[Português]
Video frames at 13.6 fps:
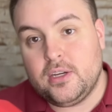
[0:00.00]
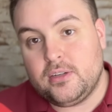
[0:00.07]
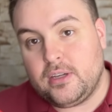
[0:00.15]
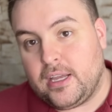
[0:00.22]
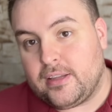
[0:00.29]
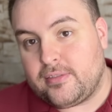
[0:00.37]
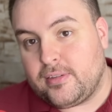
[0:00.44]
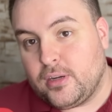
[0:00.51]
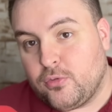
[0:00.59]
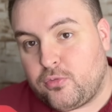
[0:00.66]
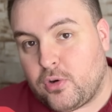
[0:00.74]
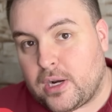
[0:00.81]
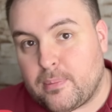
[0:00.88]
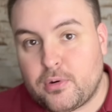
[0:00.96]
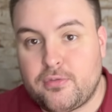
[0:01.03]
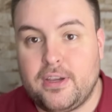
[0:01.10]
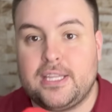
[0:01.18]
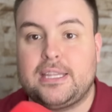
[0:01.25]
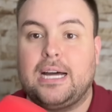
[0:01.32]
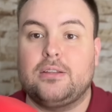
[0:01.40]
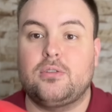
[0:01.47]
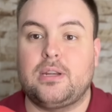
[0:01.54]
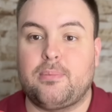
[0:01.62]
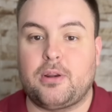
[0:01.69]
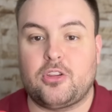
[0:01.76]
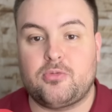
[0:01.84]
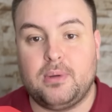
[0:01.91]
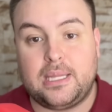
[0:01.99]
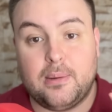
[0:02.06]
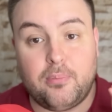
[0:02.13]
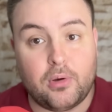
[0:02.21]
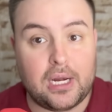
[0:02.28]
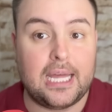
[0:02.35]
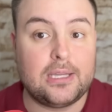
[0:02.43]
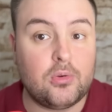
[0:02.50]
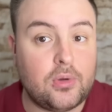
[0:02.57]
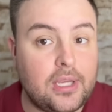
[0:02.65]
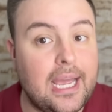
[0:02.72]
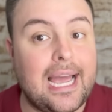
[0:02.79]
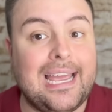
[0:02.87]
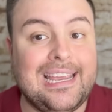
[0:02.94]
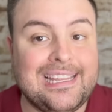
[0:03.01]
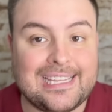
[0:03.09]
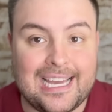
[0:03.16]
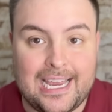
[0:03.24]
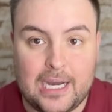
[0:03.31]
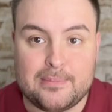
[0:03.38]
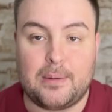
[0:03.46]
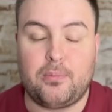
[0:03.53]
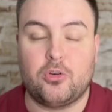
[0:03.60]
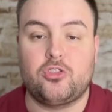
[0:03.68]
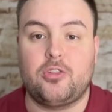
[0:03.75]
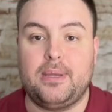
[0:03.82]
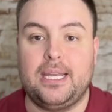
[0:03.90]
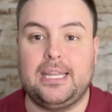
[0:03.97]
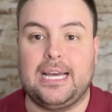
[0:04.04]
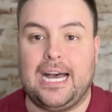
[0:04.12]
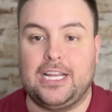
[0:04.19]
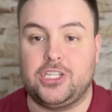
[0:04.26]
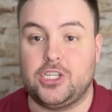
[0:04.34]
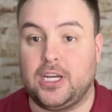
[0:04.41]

é, se não for aproveitá-lo na próxima temporada, o que ainda é uma possibilidade,